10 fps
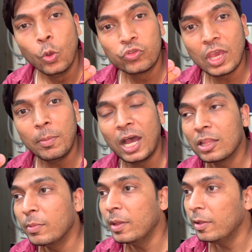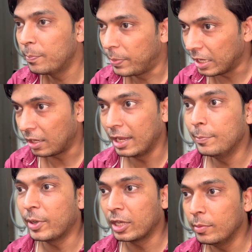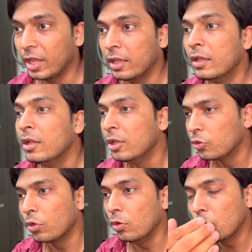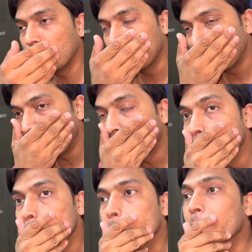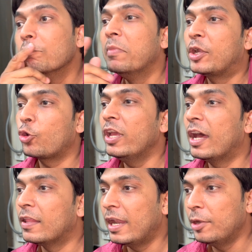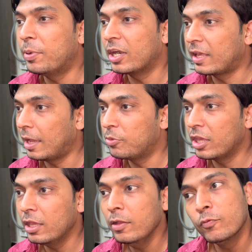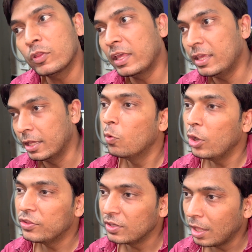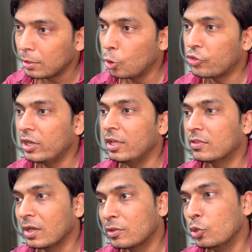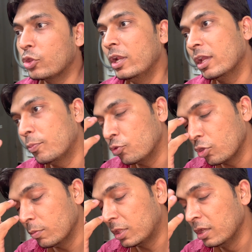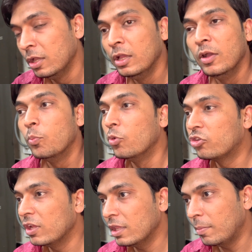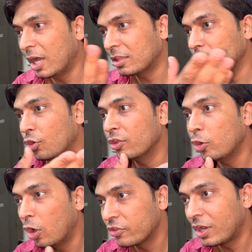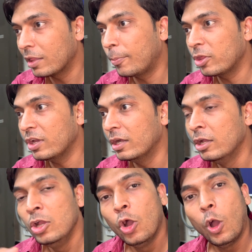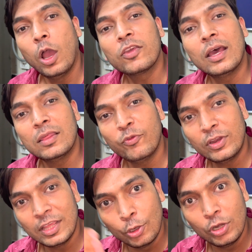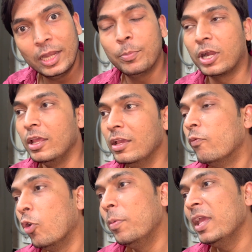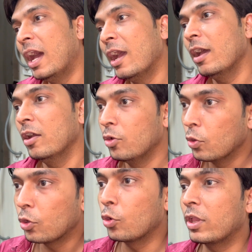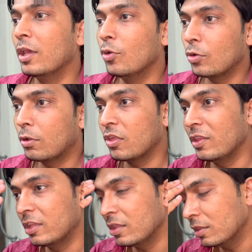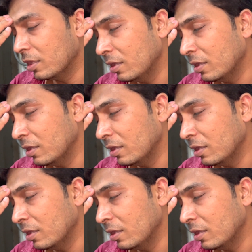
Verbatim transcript: उसके बाद में पिंक लाइन पकड़ी मैंने क्योंकि उन लोगों ने बोला कि मेट्रो की अदर लाइन पकड़ के आप जाइए वो सही है वो इतना स्लो चले इतना स्लो चले कि पूछो मत मुश्किल से भागते दौड़ते हौज खास पहुंचा हौज खास से फिर येलो लाइन पकड़ी वो भी यहाँ रुक रुक के रुक रुक के चलते चलते